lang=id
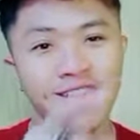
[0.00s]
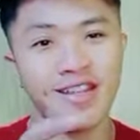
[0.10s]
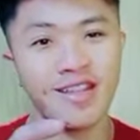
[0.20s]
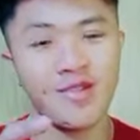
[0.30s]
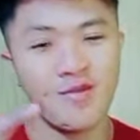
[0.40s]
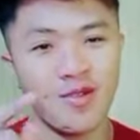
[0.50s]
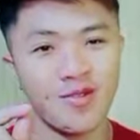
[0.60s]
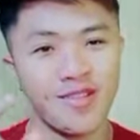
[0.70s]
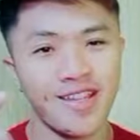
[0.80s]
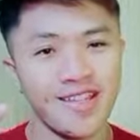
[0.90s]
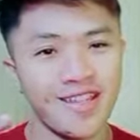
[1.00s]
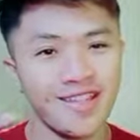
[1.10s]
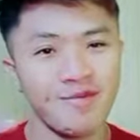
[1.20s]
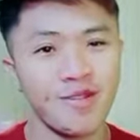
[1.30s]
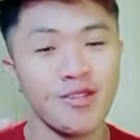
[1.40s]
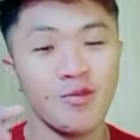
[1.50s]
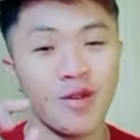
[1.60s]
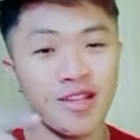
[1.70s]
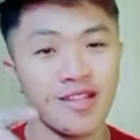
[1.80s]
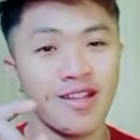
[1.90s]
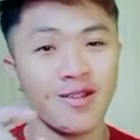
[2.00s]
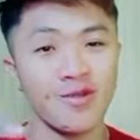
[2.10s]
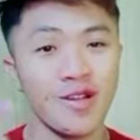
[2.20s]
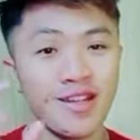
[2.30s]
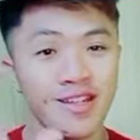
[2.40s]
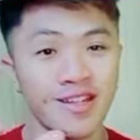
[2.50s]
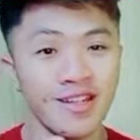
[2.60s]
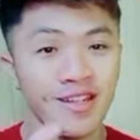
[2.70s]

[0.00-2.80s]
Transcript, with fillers: Tekan tombol loncengnya ya, bes, supaya tahu kalian